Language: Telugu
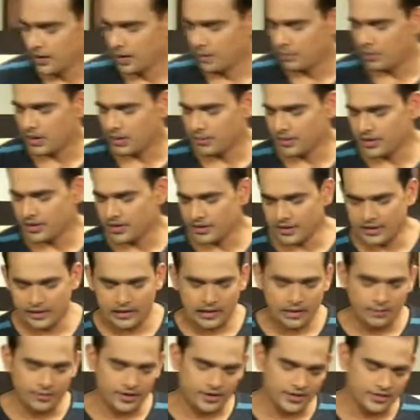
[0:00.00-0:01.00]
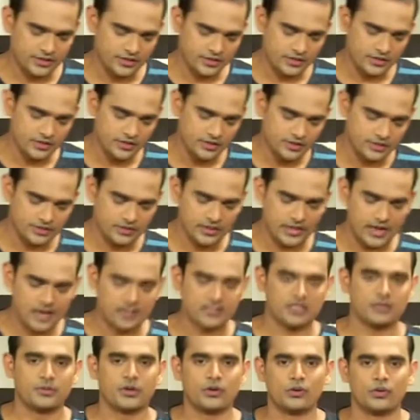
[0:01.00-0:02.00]
మనం ఏదైనా ఇట్లా పెట్టేసి
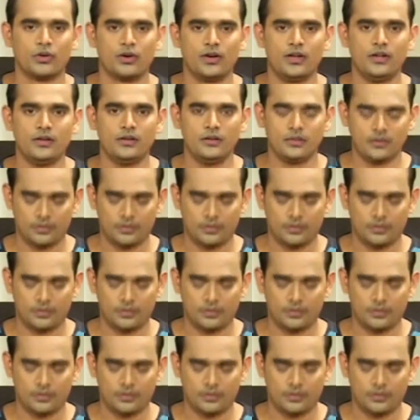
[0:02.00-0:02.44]
చల్లార్చామనుకోండి